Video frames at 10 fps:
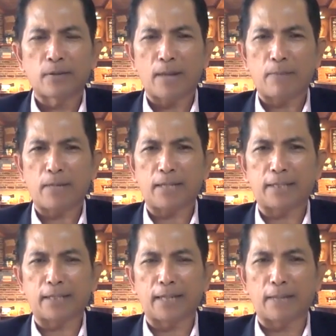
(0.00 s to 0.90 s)
Apakah tidak
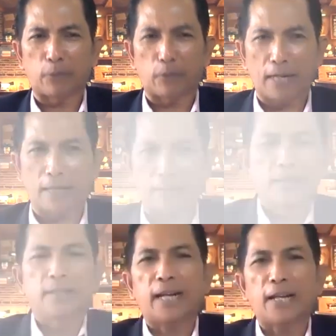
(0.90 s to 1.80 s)
dilaporkan?
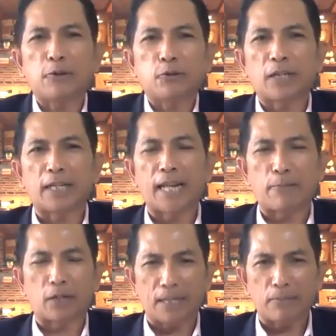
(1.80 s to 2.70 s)
Kalau sudah
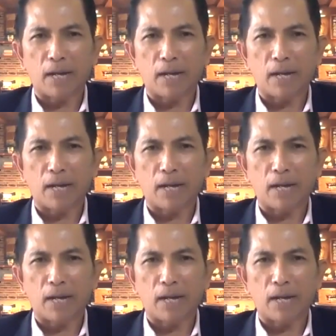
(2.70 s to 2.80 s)
dilaporkan,